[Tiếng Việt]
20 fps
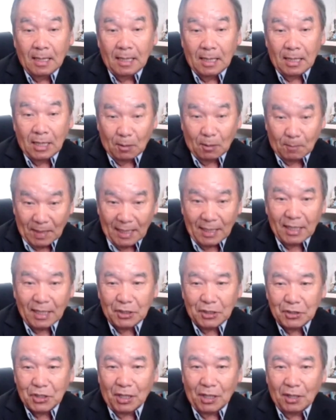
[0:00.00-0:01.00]
nào mà này
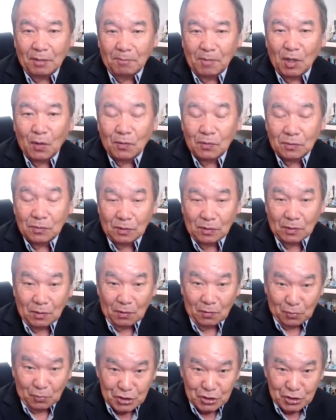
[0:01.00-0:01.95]
sẽ đầm lòng luôn